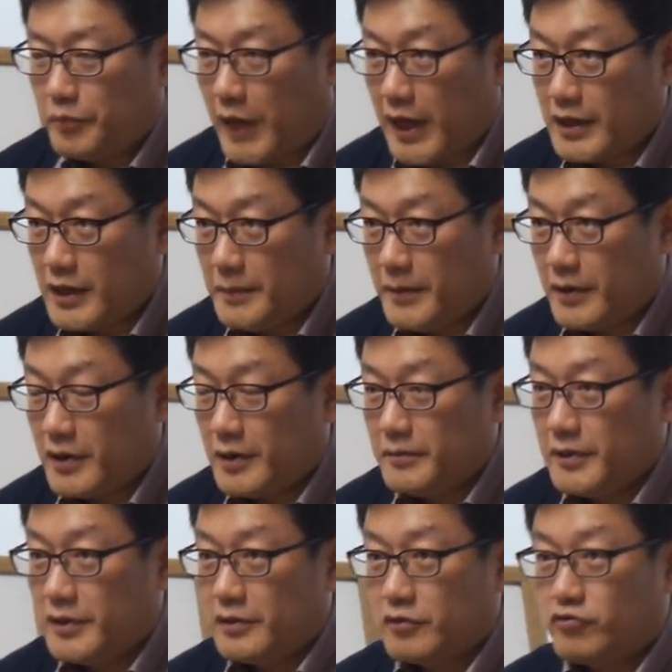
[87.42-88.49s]

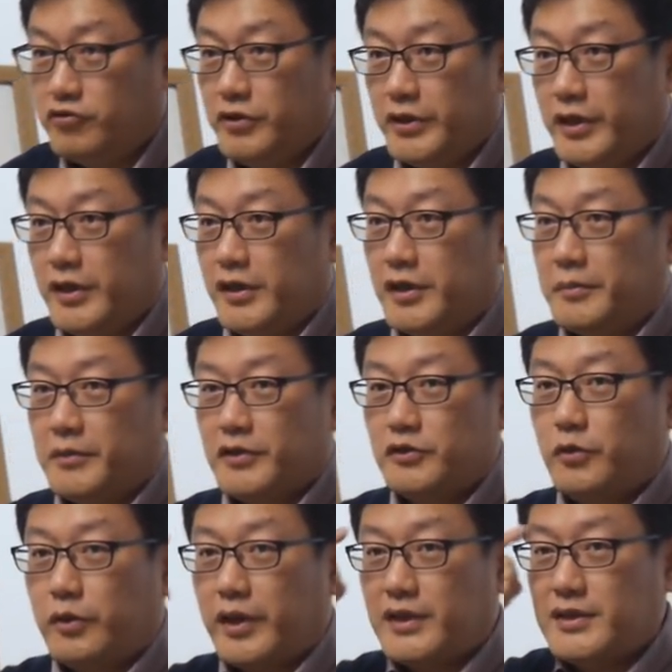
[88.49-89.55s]
반야바라밀을 구현해내려면
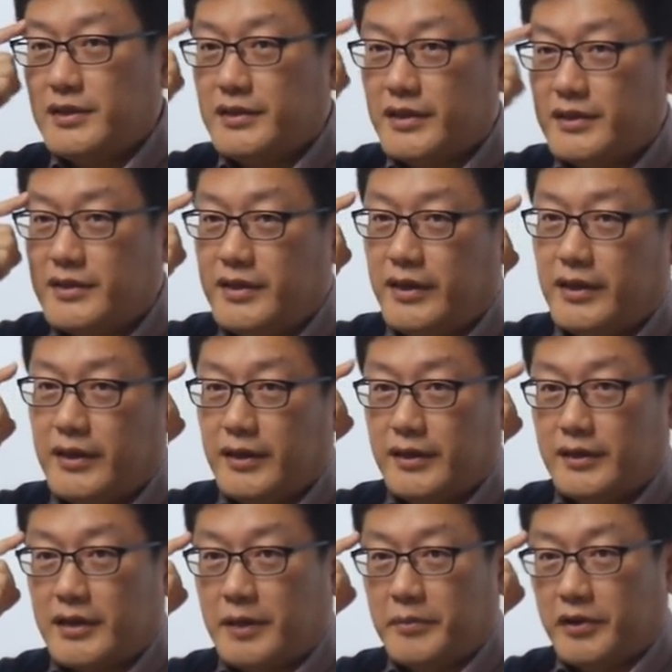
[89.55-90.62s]
속에 진짜 지혜가
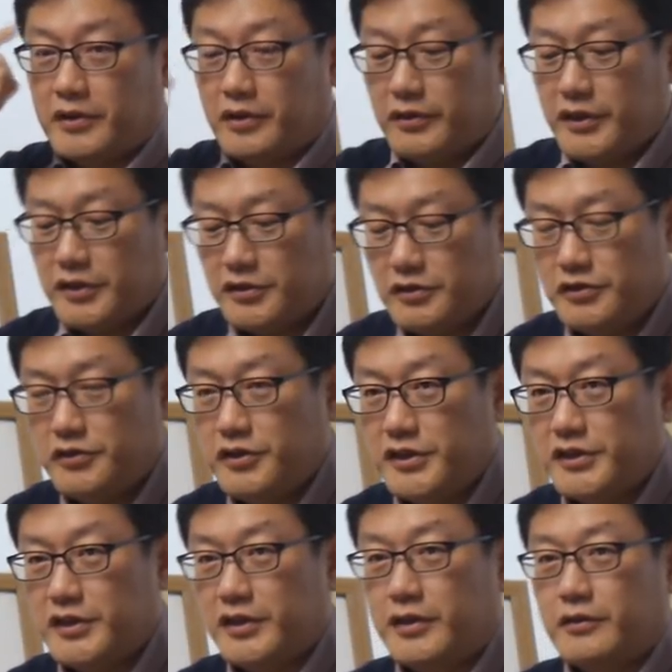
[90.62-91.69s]
있다면 꺼내 쓸 수
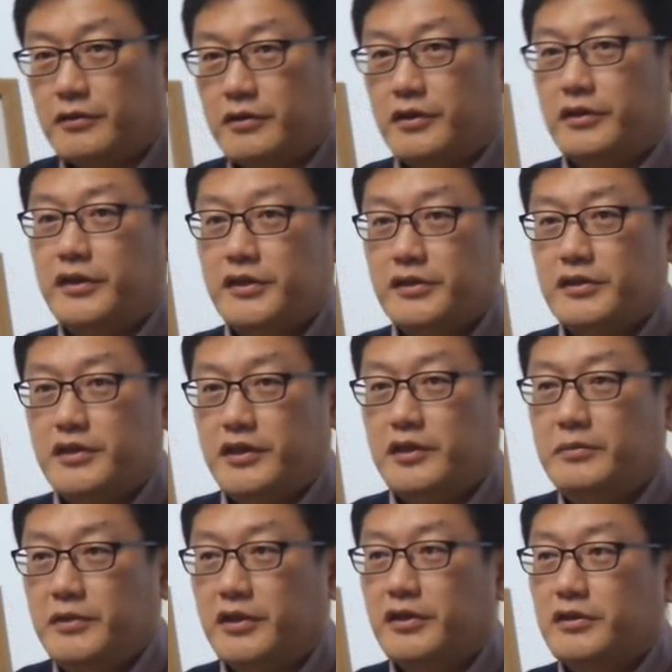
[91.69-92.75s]
있어야 되고 꺼내서
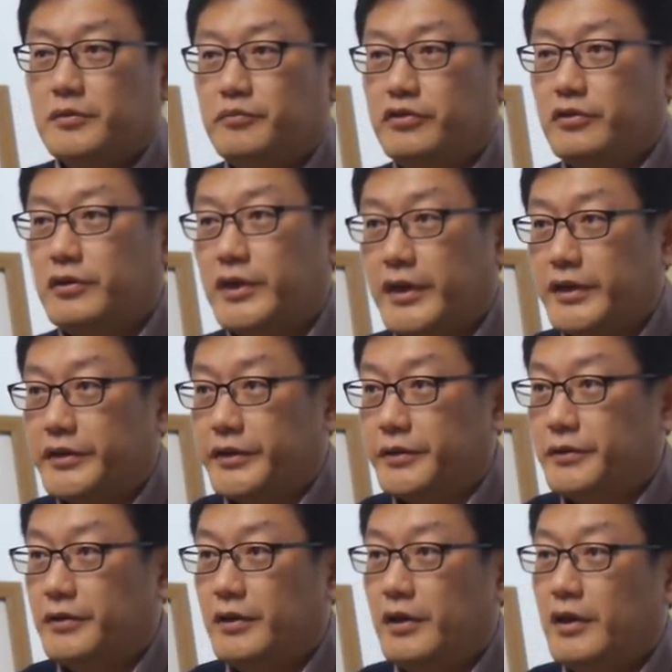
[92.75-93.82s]
지금 여기서 풀어놔야 돼요.
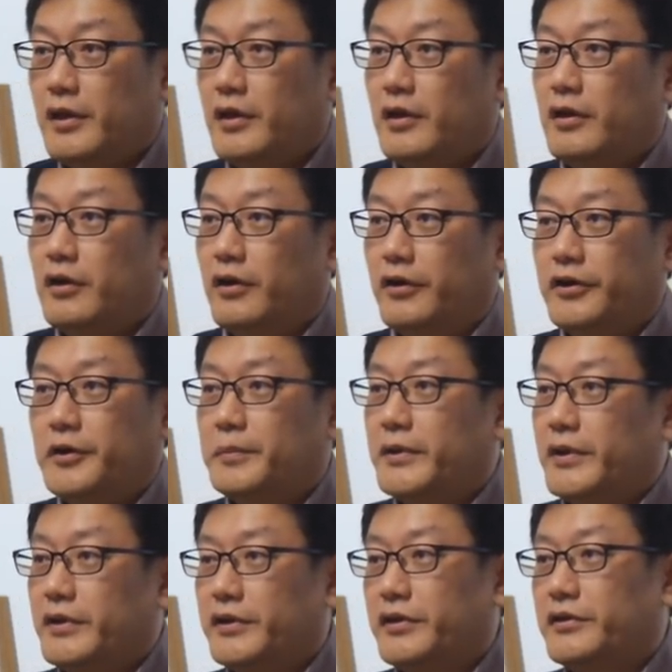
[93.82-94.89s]

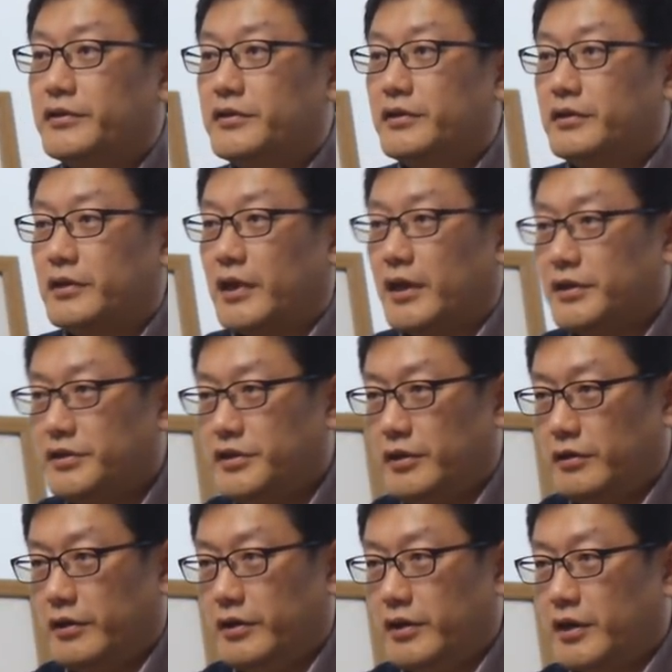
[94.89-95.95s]
어렵다는 경전다
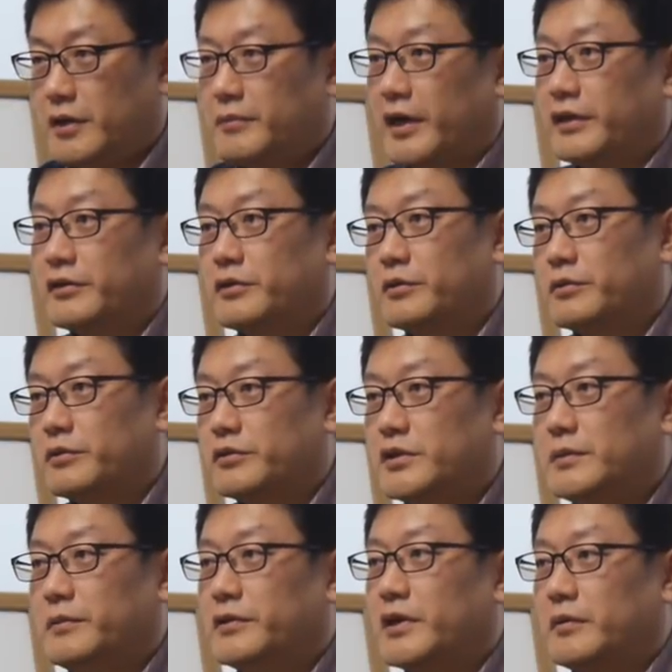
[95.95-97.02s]
시원하게 만들어
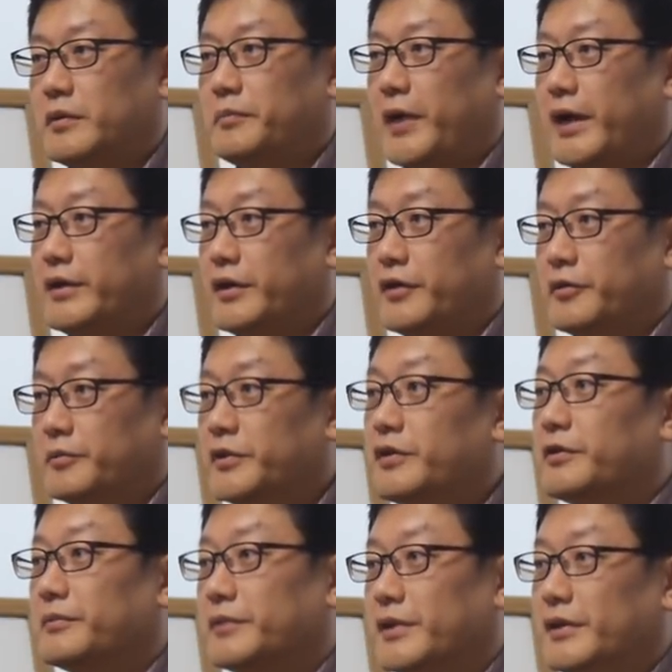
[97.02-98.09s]
놓지 못하면 반야가 없는
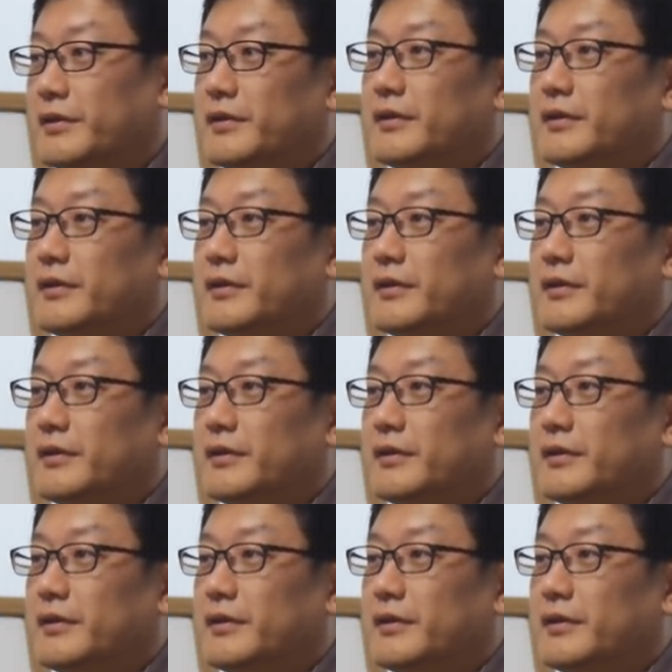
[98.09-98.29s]
겁니다.